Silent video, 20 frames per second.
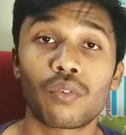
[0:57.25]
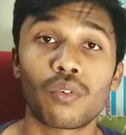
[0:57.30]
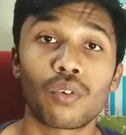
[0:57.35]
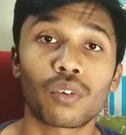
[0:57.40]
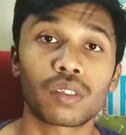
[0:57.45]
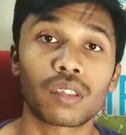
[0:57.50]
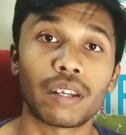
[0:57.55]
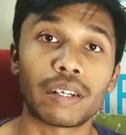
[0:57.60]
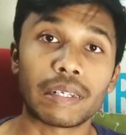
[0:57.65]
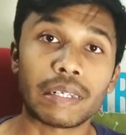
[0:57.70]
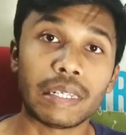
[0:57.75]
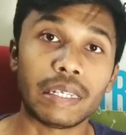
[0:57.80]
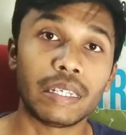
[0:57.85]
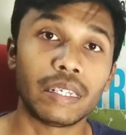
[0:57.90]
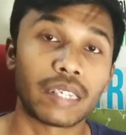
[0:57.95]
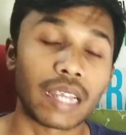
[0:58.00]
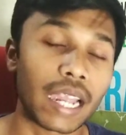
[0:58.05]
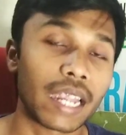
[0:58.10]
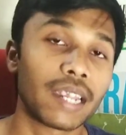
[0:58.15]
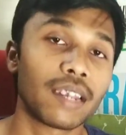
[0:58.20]
फोर थर्टी
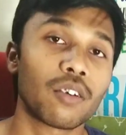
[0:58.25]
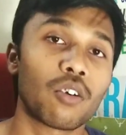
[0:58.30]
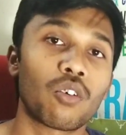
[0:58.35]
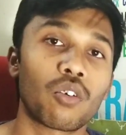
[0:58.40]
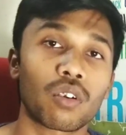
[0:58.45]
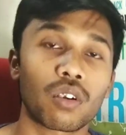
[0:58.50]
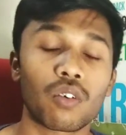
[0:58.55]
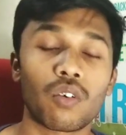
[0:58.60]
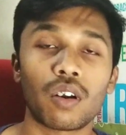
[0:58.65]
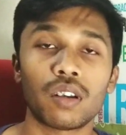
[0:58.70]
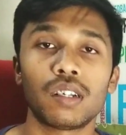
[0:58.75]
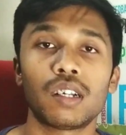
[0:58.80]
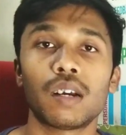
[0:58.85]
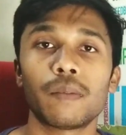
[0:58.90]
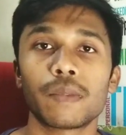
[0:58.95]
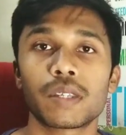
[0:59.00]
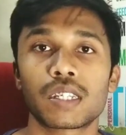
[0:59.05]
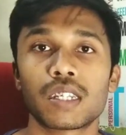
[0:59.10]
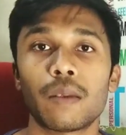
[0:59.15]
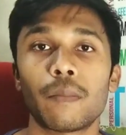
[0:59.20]
नाइन और
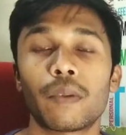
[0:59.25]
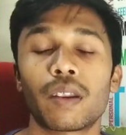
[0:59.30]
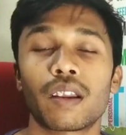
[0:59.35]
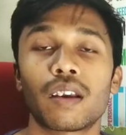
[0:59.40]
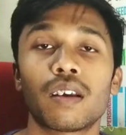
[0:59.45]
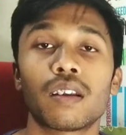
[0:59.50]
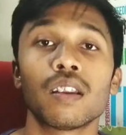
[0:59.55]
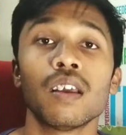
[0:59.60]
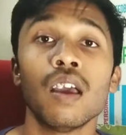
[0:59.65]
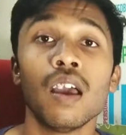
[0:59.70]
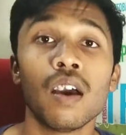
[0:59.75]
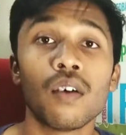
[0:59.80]
कॉलकम स्नैपड्रैगन